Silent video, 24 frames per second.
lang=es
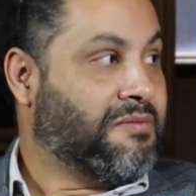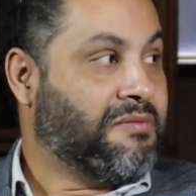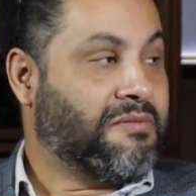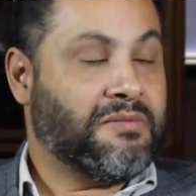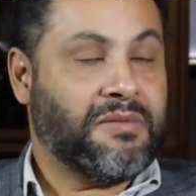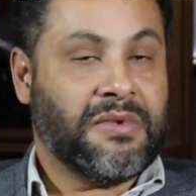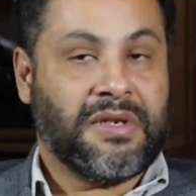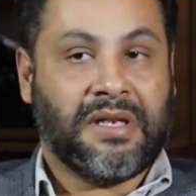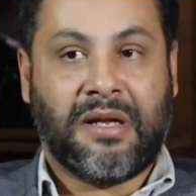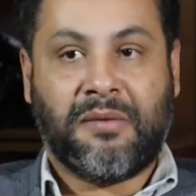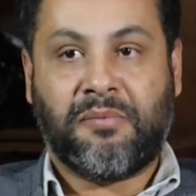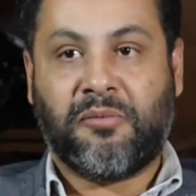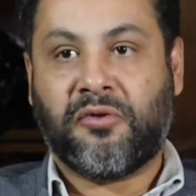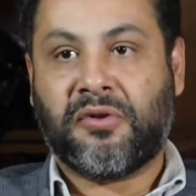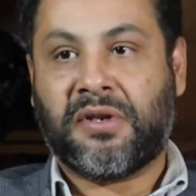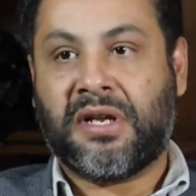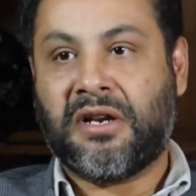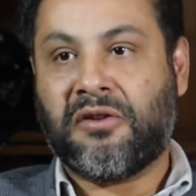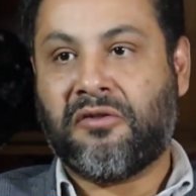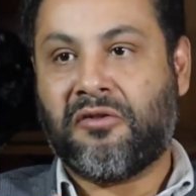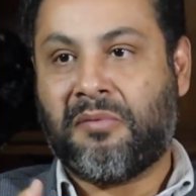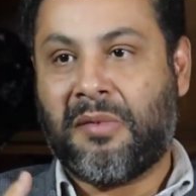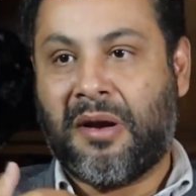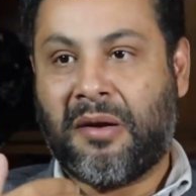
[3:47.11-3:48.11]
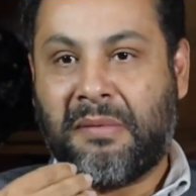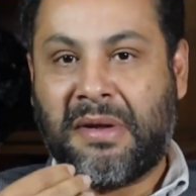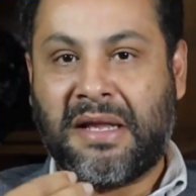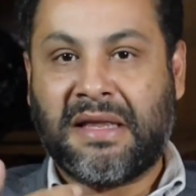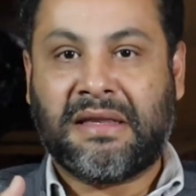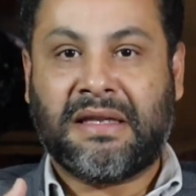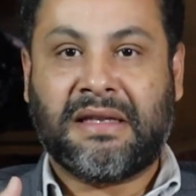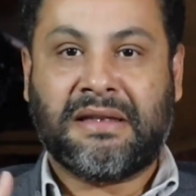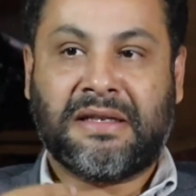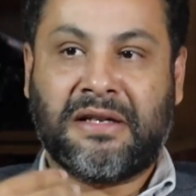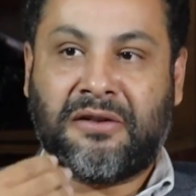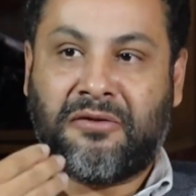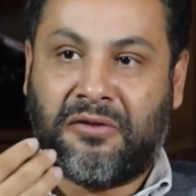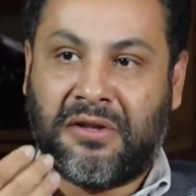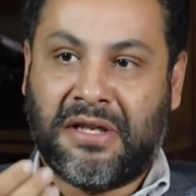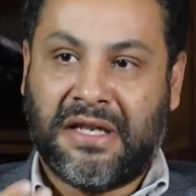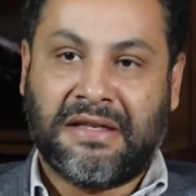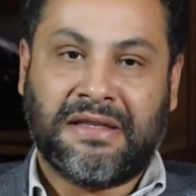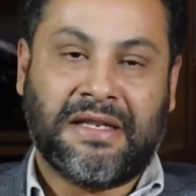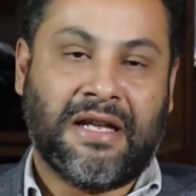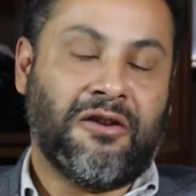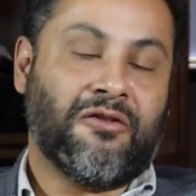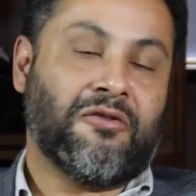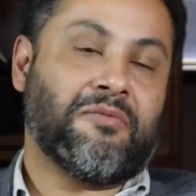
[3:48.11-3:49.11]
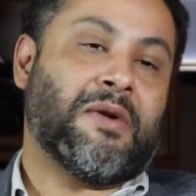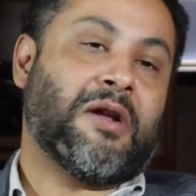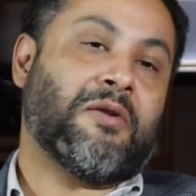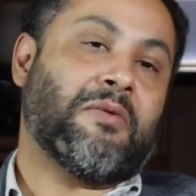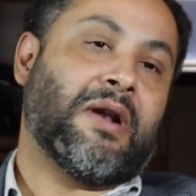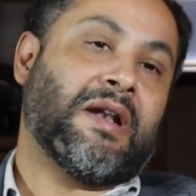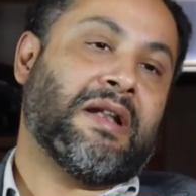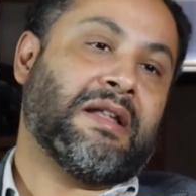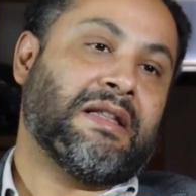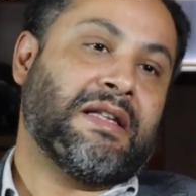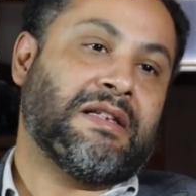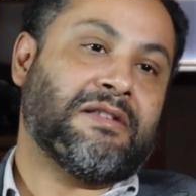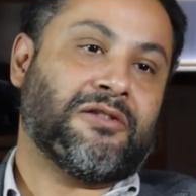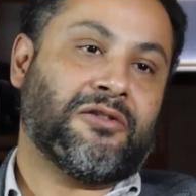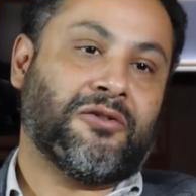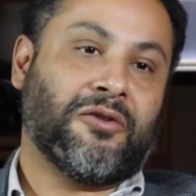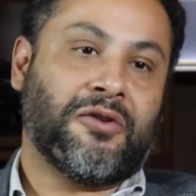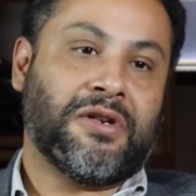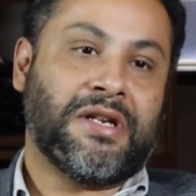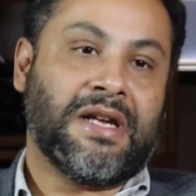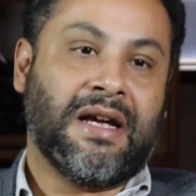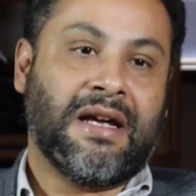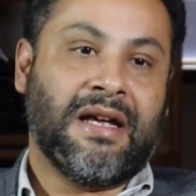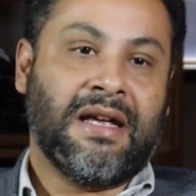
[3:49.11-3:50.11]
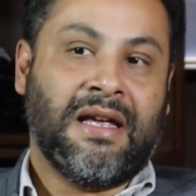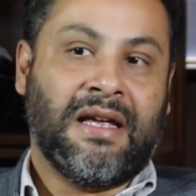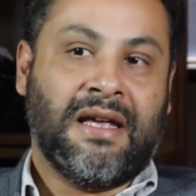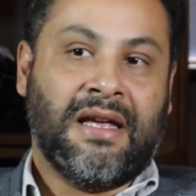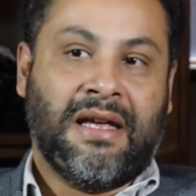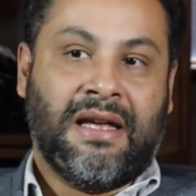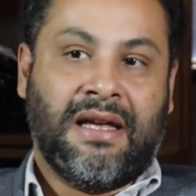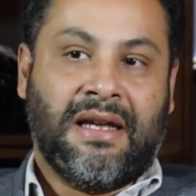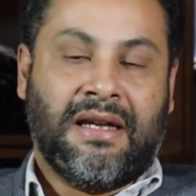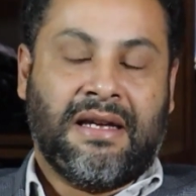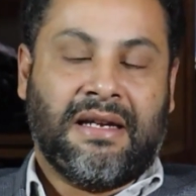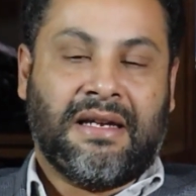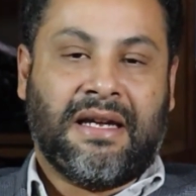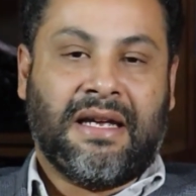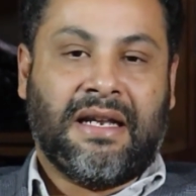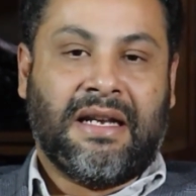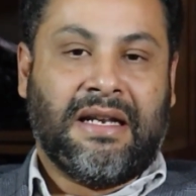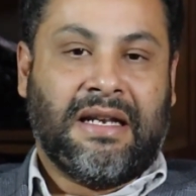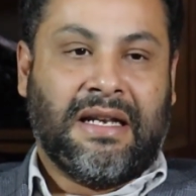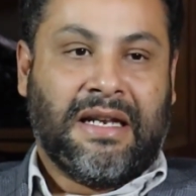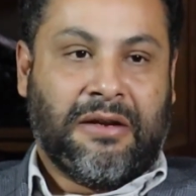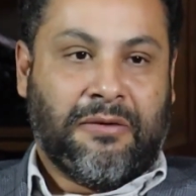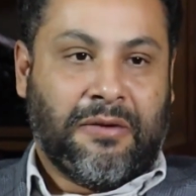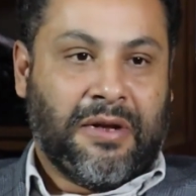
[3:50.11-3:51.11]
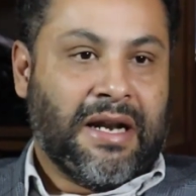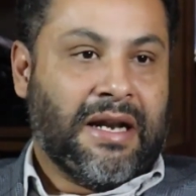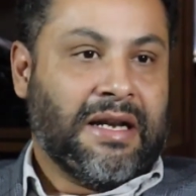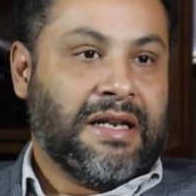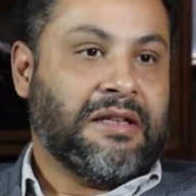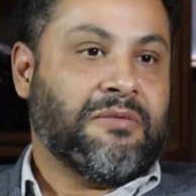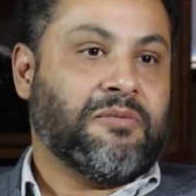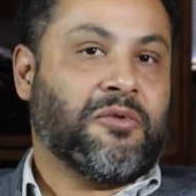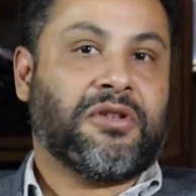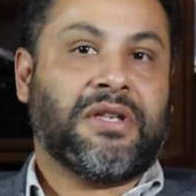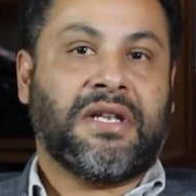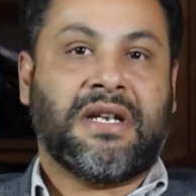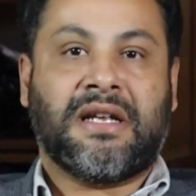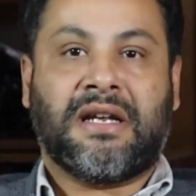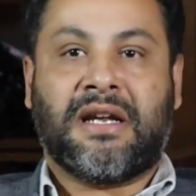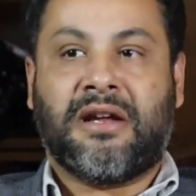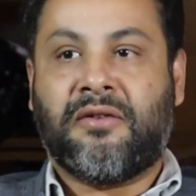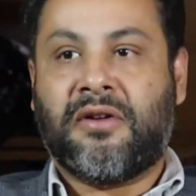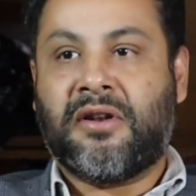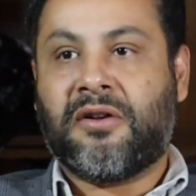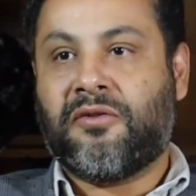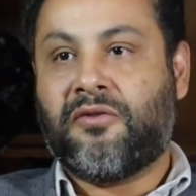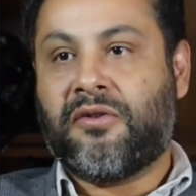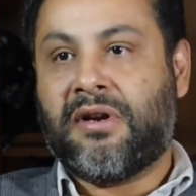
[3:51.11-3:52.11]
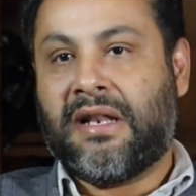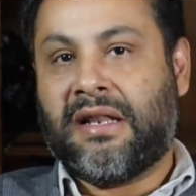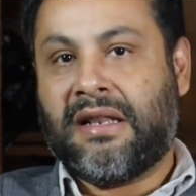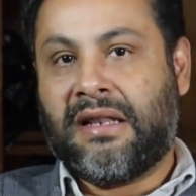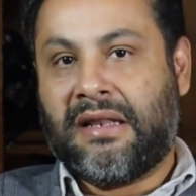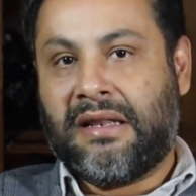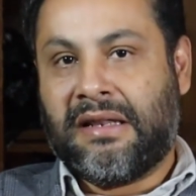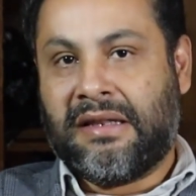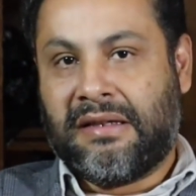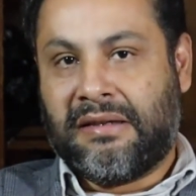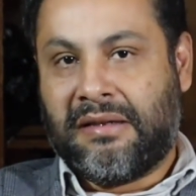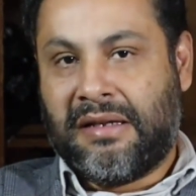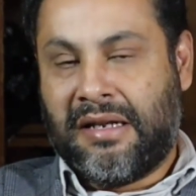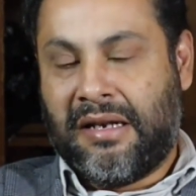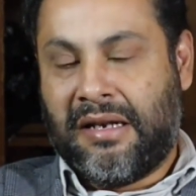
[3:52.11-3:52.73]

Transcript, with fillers: Claro. Porque normalmente se nos dice en los manuales de historia que el liberalismo tiene que ver con